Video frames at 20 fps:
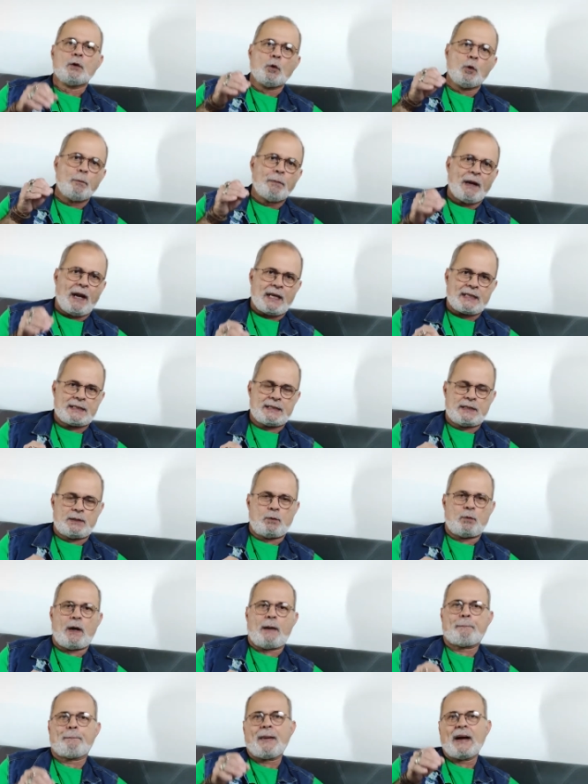O
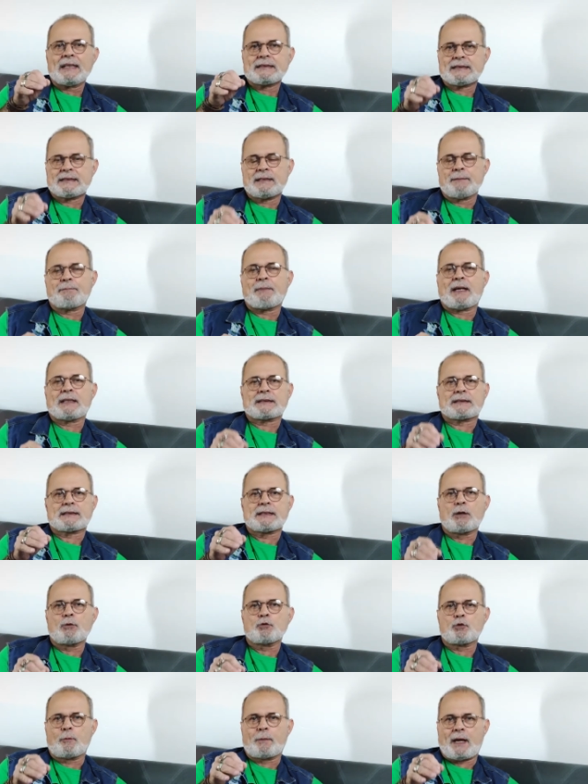Brasil, a
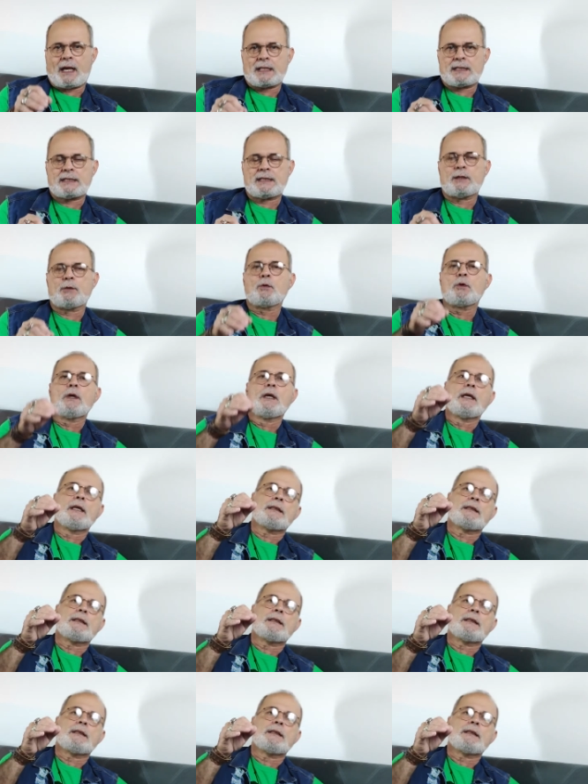participação do Brasil